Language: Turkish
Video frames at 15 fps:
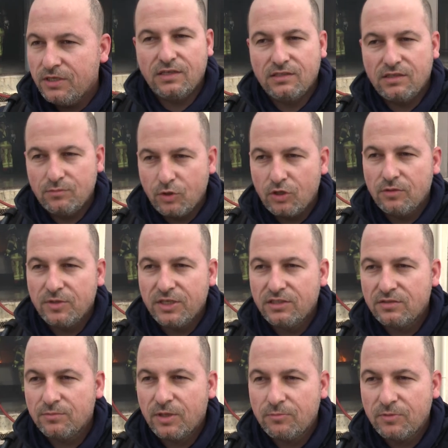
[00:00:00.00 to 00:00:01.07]
Yani böyle bir
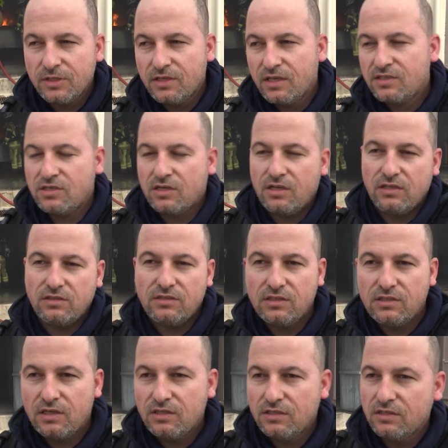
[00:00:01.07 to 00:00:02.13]
eğitim almak gerçek hayatta
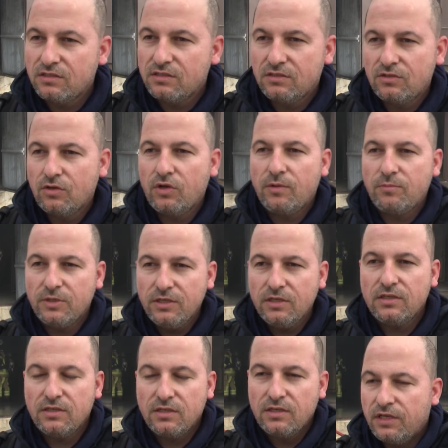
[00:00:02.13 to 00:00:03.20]
da e, önemli
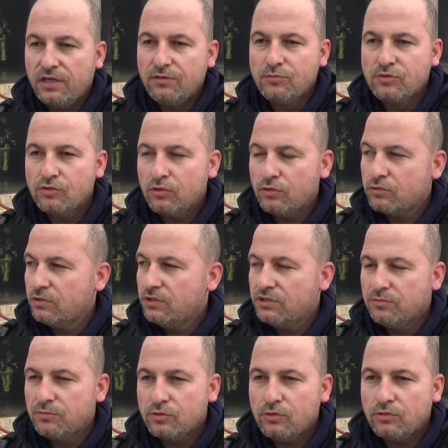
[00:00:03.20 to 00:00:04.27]
evimizde olsun,
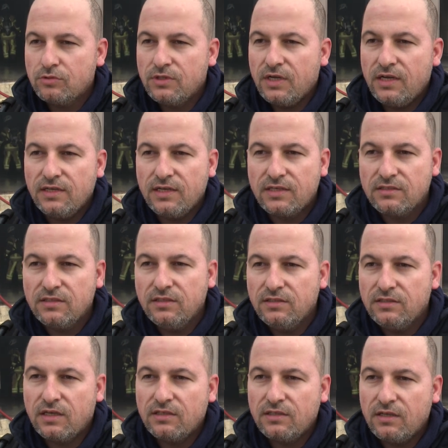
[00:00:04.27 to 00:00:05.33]
işimizde olsun her yerde
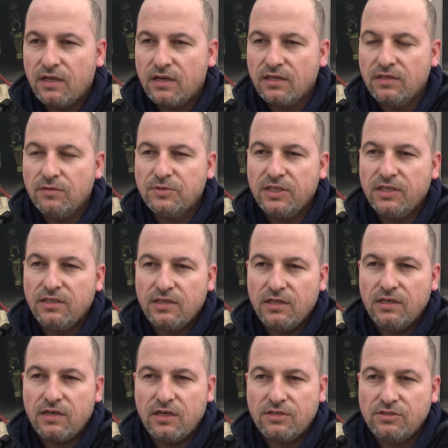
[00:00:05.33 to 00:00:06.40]
yani herhangi bir
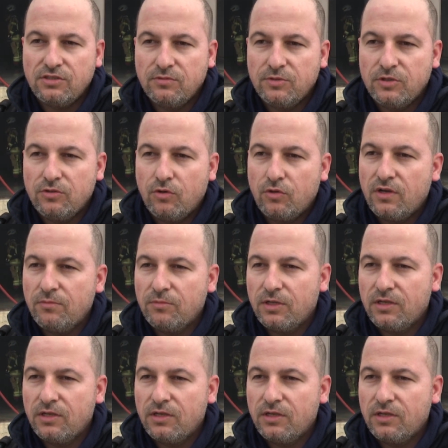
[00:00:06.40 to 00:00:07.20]
tehlikeye karşı bir önlem